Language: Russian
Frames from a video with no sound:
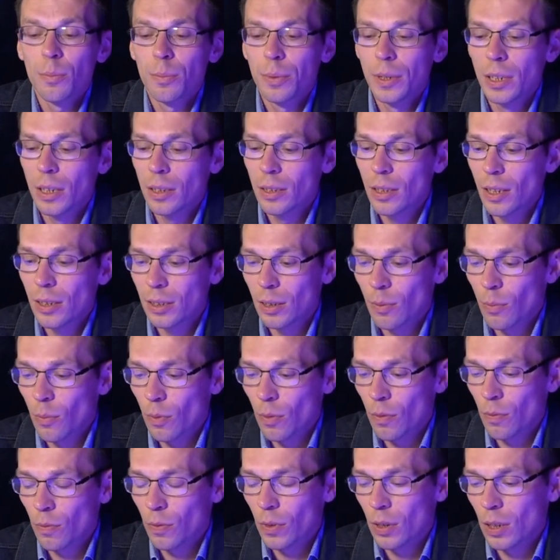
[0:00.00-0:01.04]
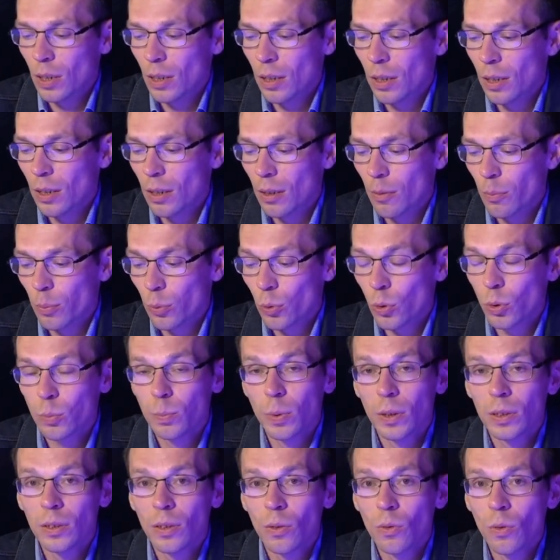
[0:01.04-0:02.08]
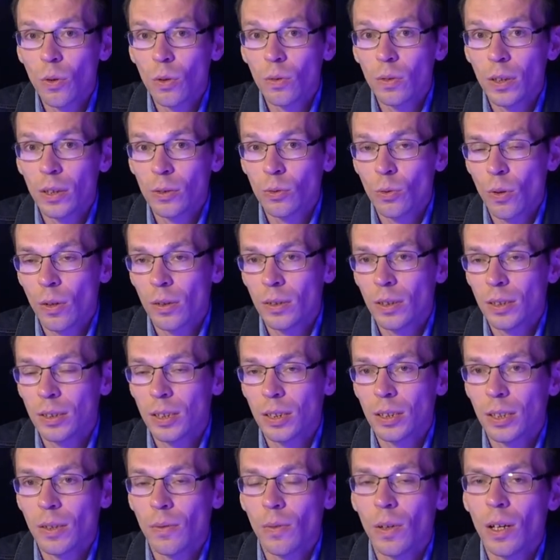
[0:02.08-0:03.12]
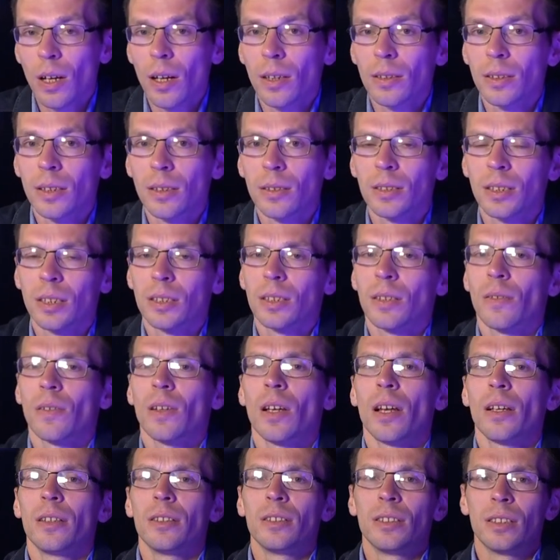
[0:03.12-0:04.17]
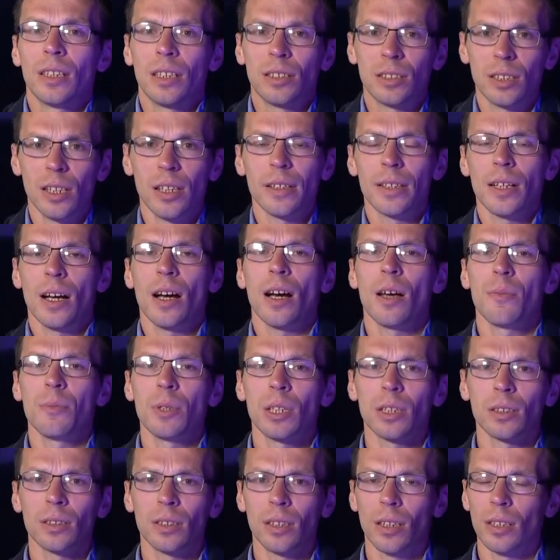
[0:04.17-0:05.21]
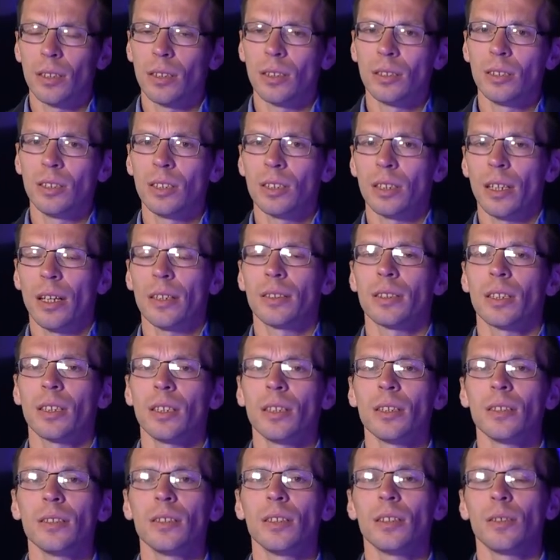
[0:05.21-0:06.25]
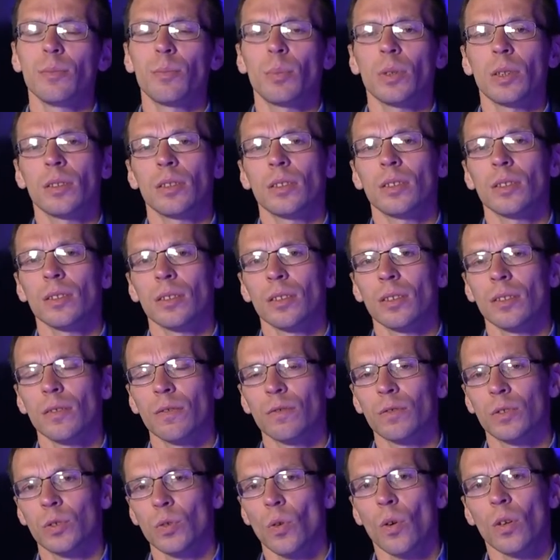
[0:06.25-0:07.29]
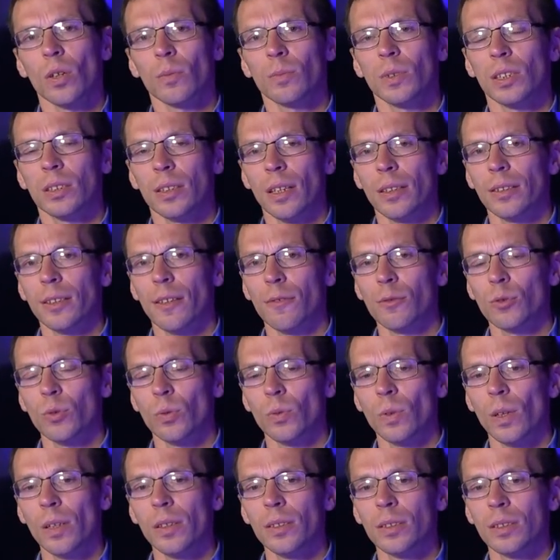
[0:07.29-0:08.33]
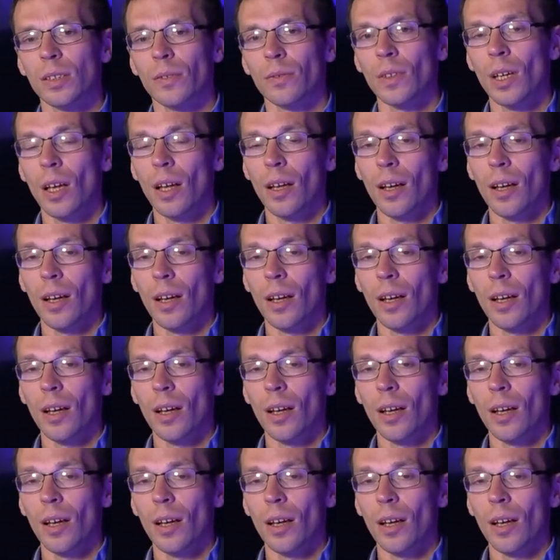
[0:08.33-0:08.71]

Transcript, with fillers: Перед этим в тот протокол, который они составляли, составляли на телекамеры, на десятки, взором десятков журналистов,